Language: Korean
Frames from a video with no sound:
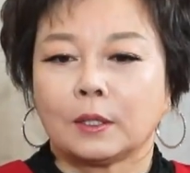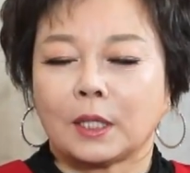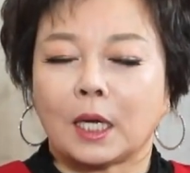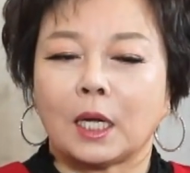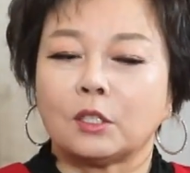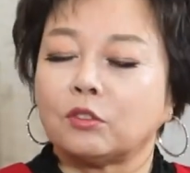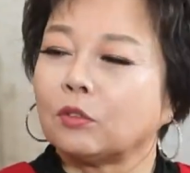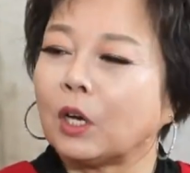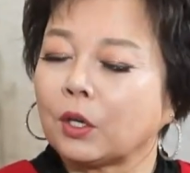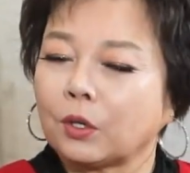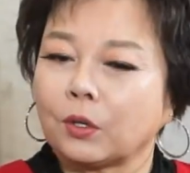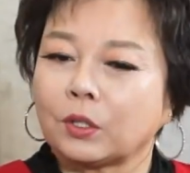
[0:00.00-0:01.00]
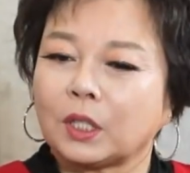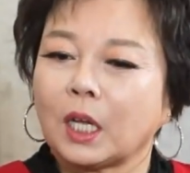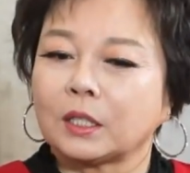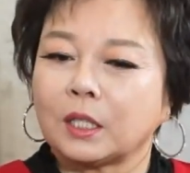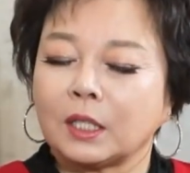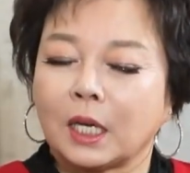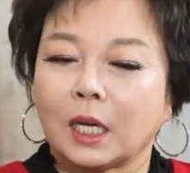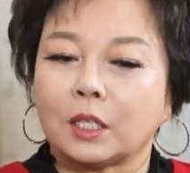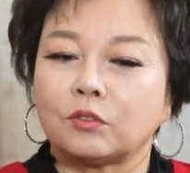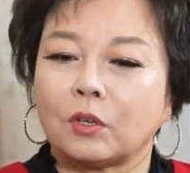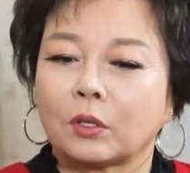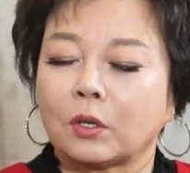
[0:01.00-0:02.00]
야간중학교, 그 당시엔
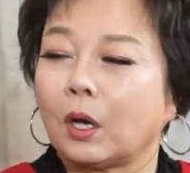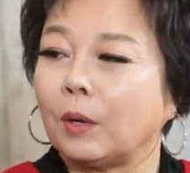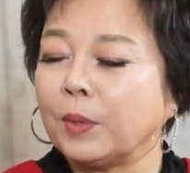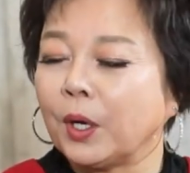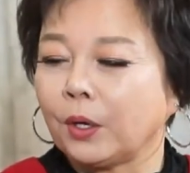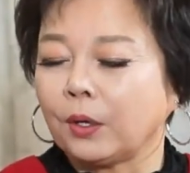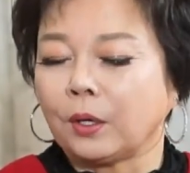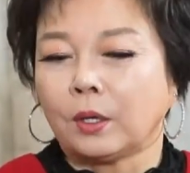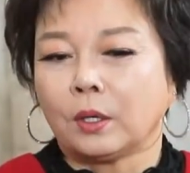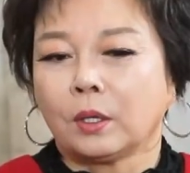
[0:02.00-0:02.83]
야간중학교 가면